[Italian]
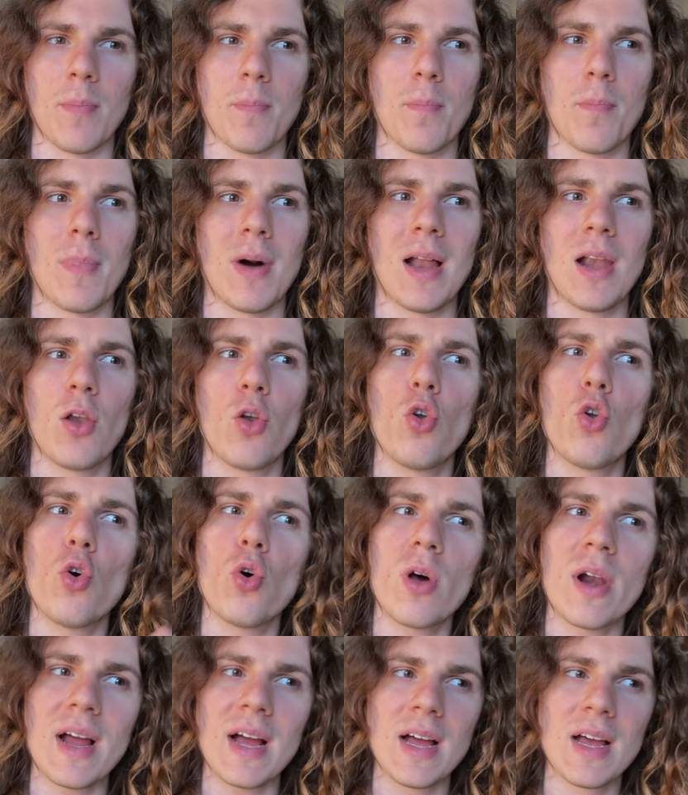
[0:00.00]
Ma
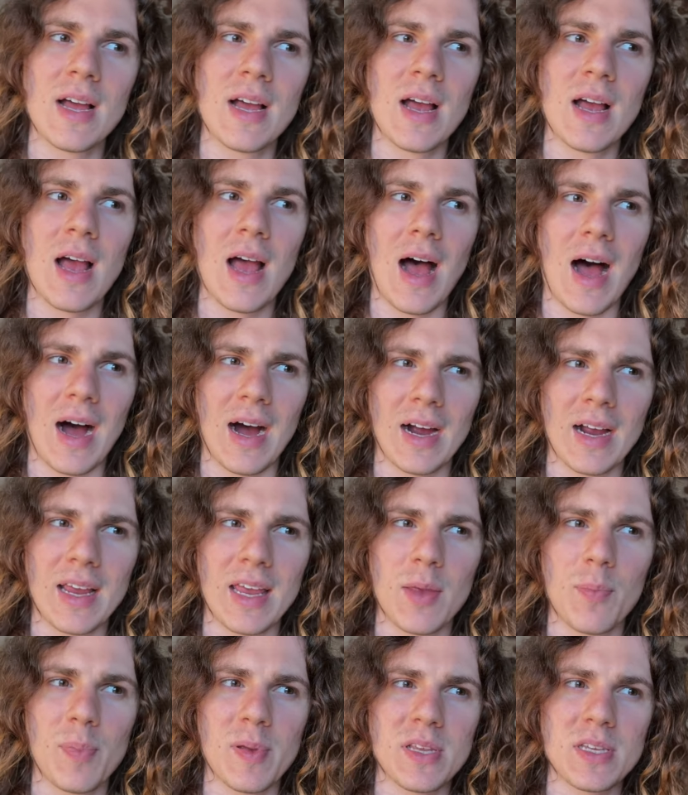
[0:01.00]
allora
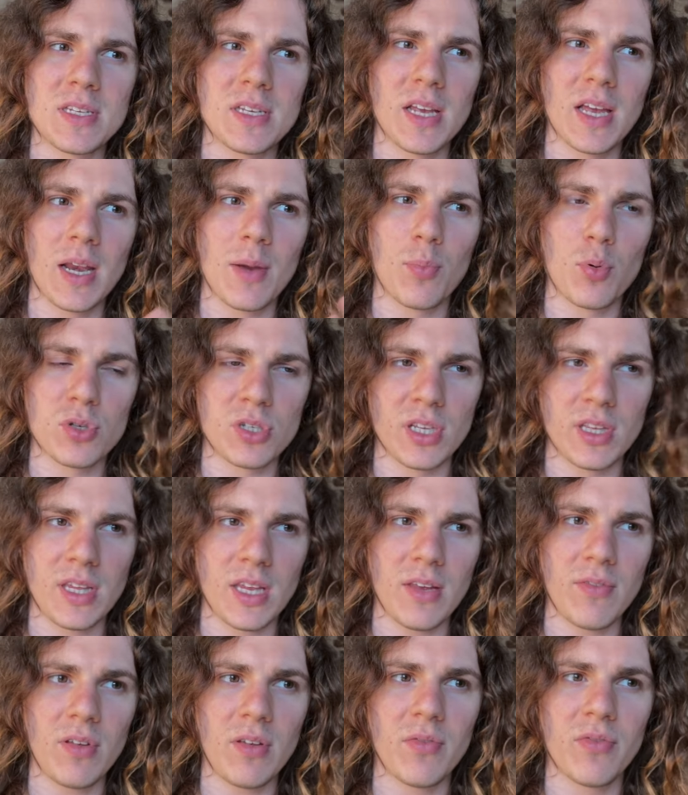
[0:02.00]
anche i pensieri
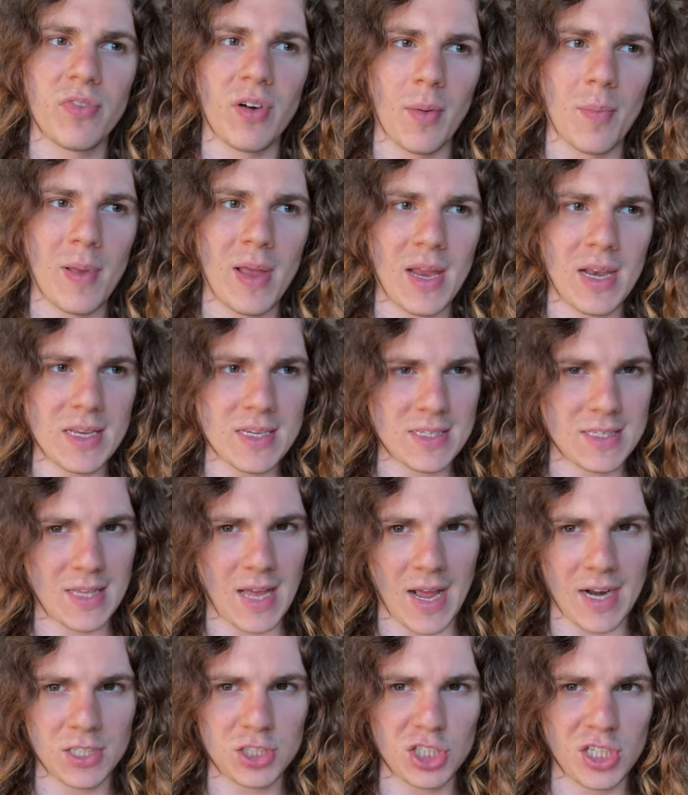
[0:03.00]
positivi va bene
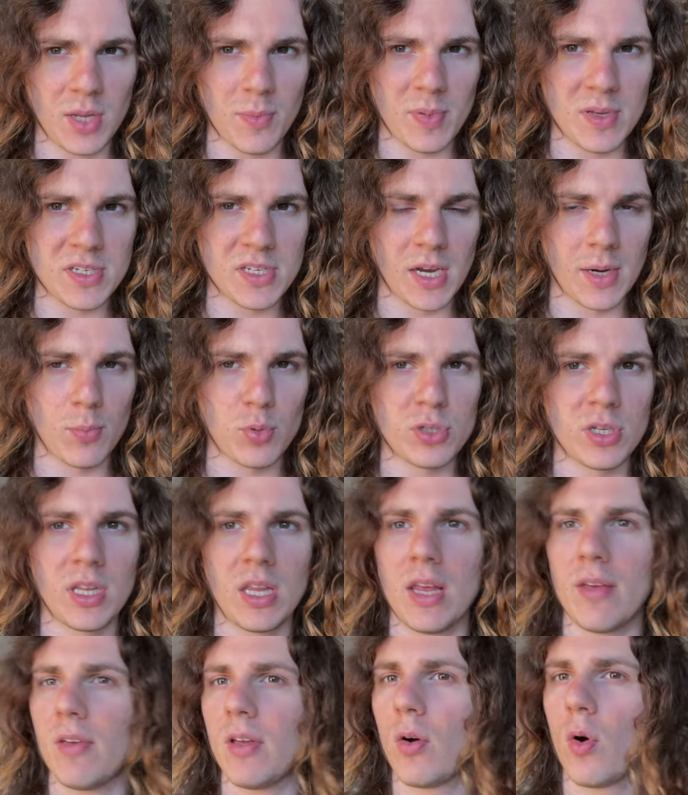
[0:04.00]
starci nei pensieri
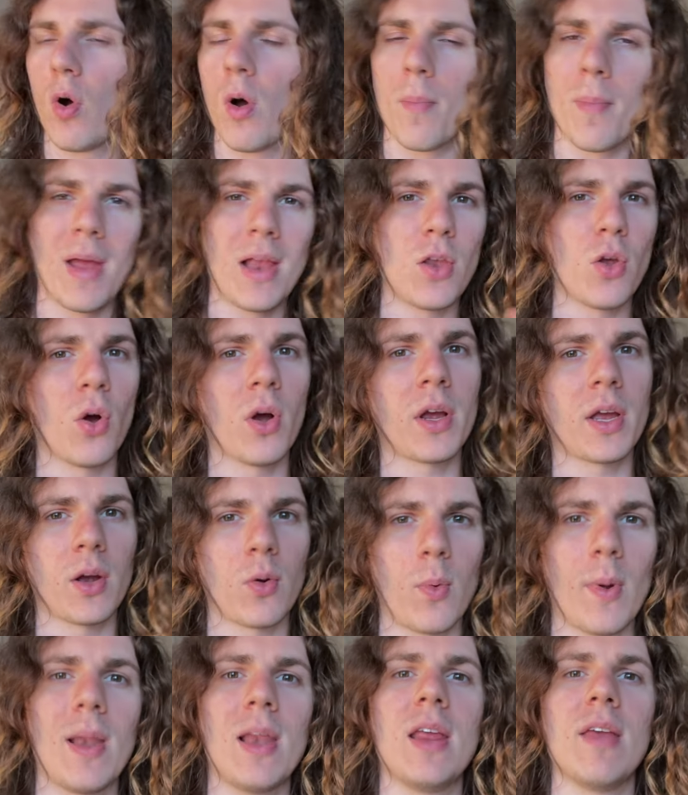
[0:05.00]
positivi o è meglio anche
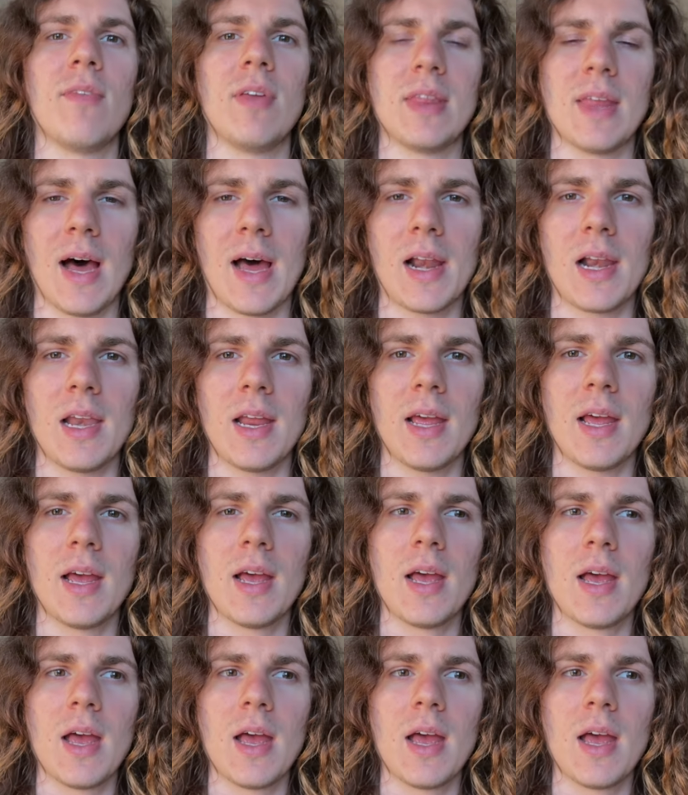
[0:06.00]
quelli evitarli?